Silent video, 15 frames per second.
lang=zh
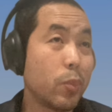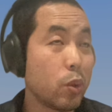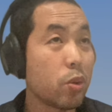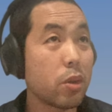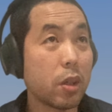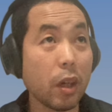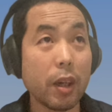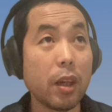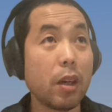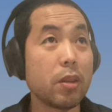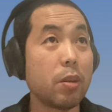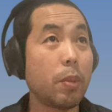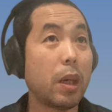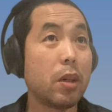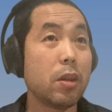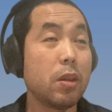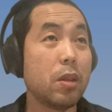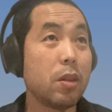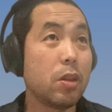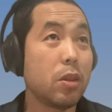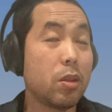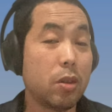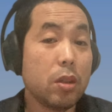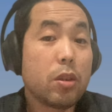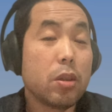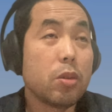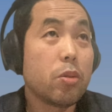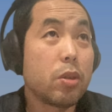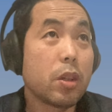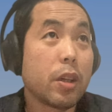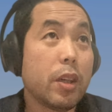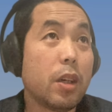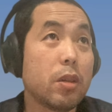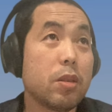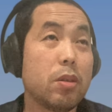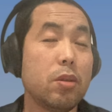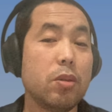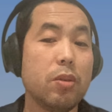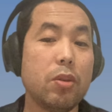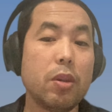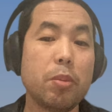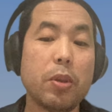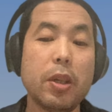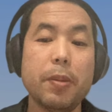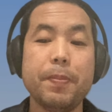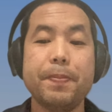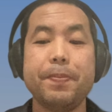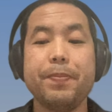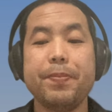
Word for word: 不就是这个样子吗？事实就是这个样子，对不对？